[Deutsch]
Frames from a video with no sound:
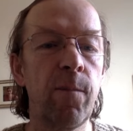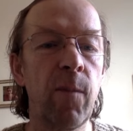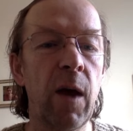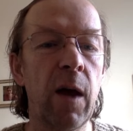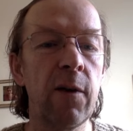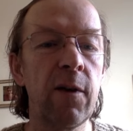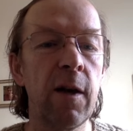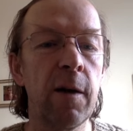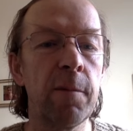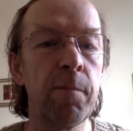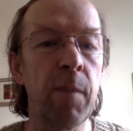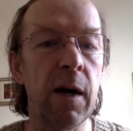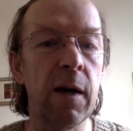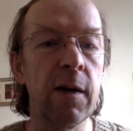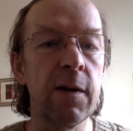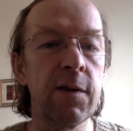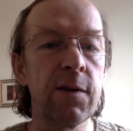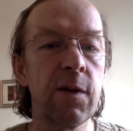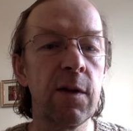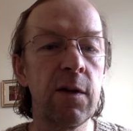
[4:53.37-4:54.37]
an der
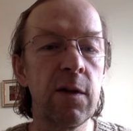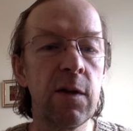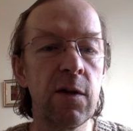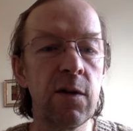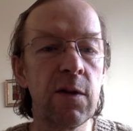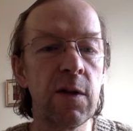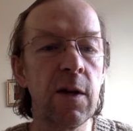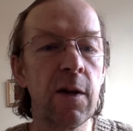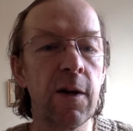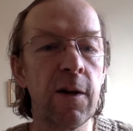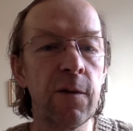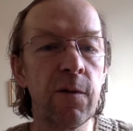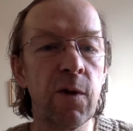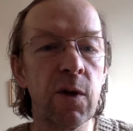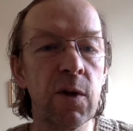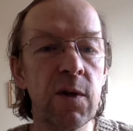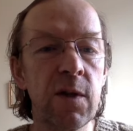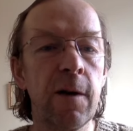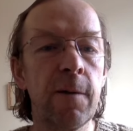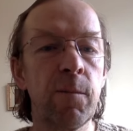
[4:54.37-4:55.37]
Macht sind, die
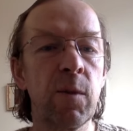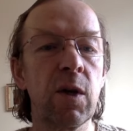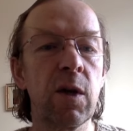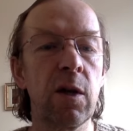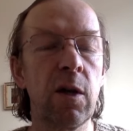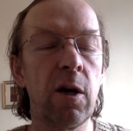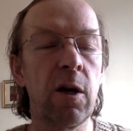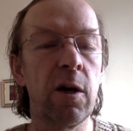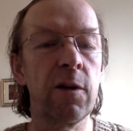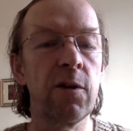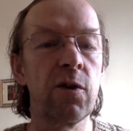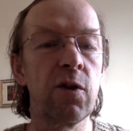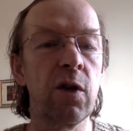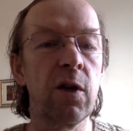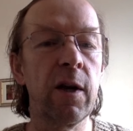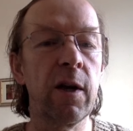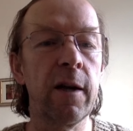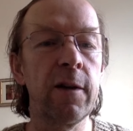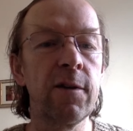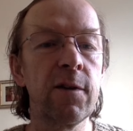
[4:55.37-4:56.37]
einfach die
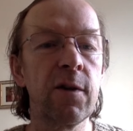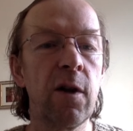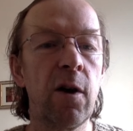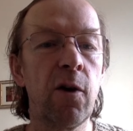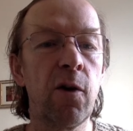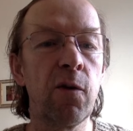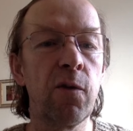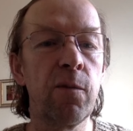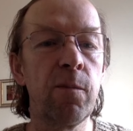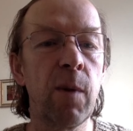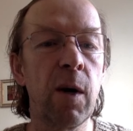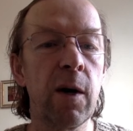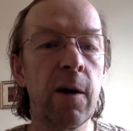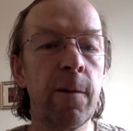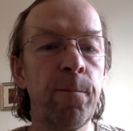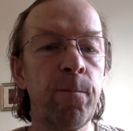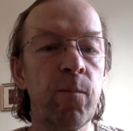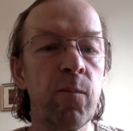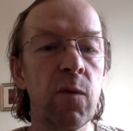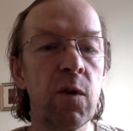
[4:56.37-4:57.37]
amerikanische Grenze
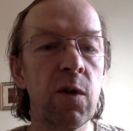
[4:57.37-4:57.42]
aufmachen,